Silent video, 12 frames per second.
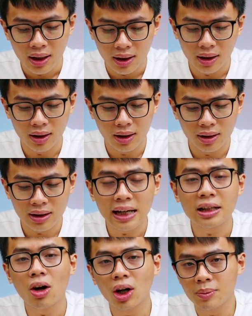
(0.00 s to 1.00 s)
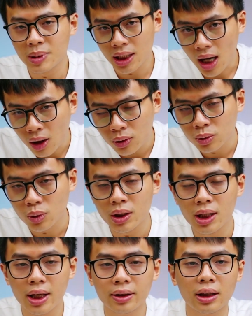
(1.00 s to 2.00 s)
uh, đắn đo làm gì đâu. Tuy
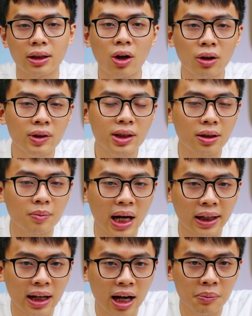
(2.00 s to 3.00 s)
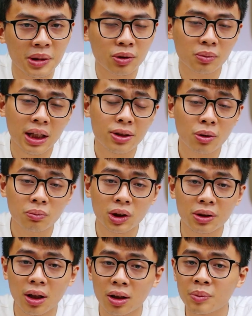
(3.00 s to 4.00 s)
nhiên thì đối với những bạn nào mà chúng ta dùng
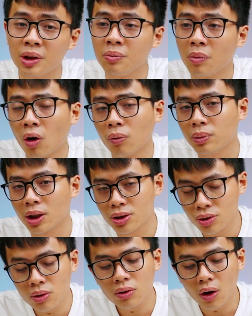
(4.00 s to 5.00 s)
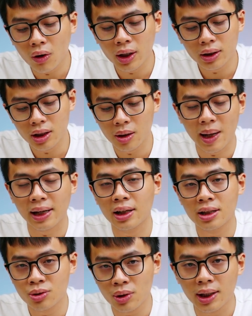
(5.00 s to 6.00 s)
từ đời mười một trở xuống rồi á, thì các bạn
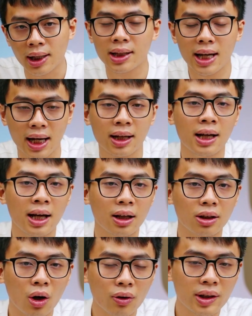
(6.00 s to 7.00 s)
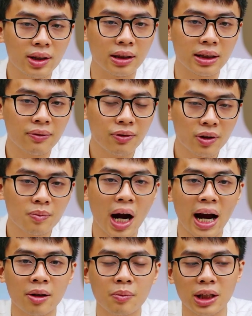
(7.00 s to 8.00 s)
nên suy nghĩ nha. Đối với những cái phiên
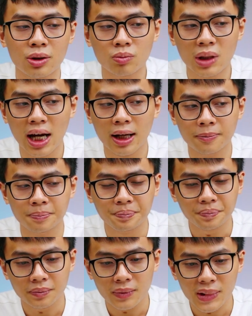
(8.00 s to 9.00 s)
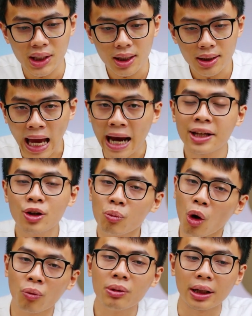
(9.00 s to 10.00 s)
bản mà chúng ta đã
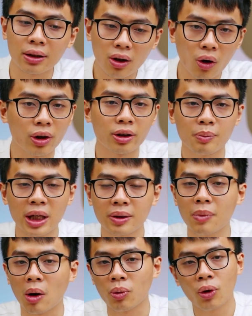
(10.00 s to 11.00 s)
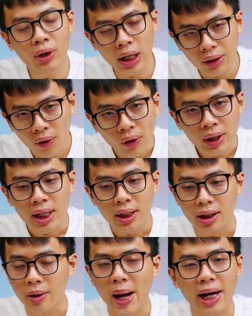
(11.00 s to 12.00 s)
dùng ổn định rồi, pin bỏng ok rồi
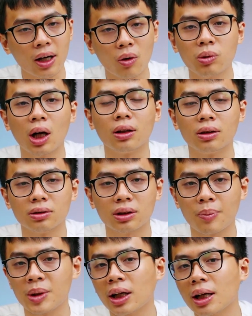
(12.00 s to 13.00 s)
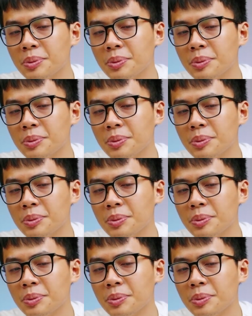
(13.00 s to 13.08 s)
thì bạn không cần cập nhật